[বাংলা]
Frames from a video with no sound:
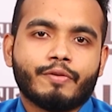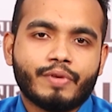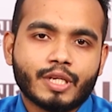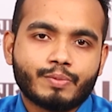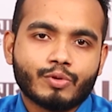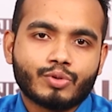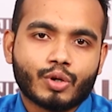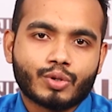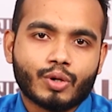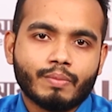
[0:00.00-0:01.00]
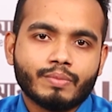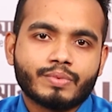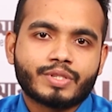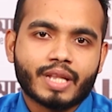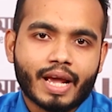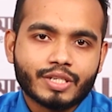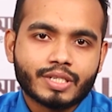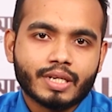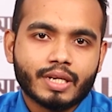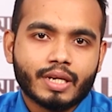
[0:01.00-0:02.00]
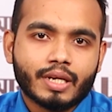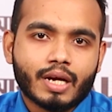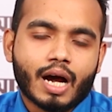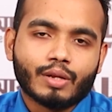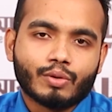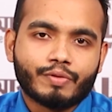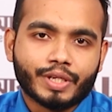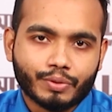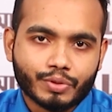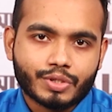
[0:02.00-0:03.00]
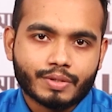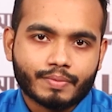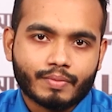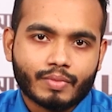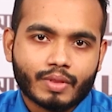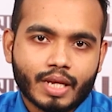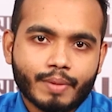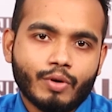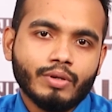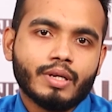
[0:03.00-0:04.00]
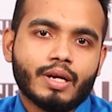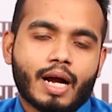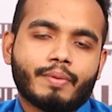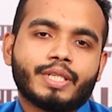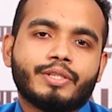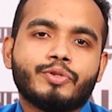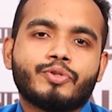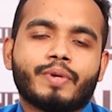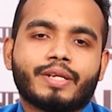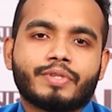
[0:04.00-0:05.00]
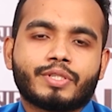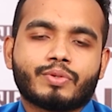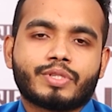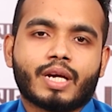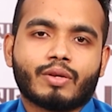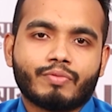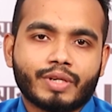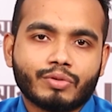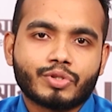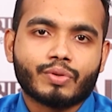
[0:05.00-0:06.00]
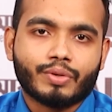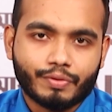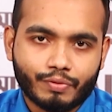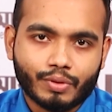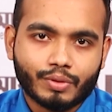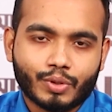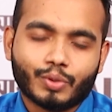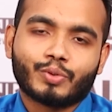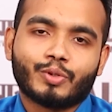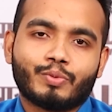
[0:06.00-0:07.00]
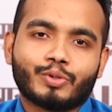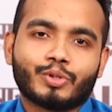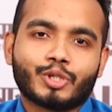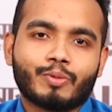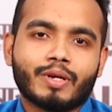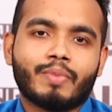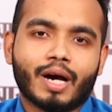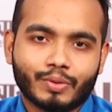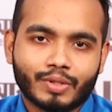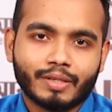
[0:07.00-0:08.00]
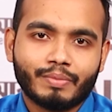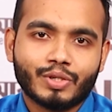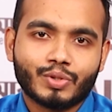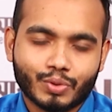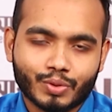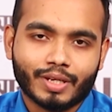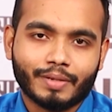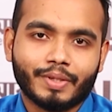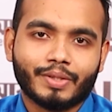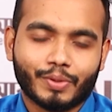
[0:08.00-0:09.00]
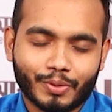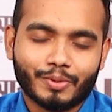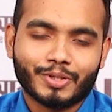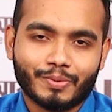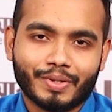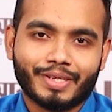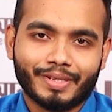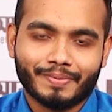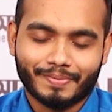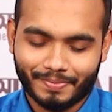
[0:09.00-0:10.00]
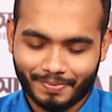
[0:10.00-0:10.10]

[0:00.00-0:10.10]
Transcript: ফেসবুক ডট কম স্ল্যাশ আলোভা নিউজ এবং আমাদের ইউটিউব অ্যাড্রেস হচ্ছে আলোভা নিউজ টোয়েন্টি ফোর ততক্ষণ পর্যন্ত সবাই ভালো থাকবেন সুস্থ থাকবেন ধন্যবাদ সবাইকে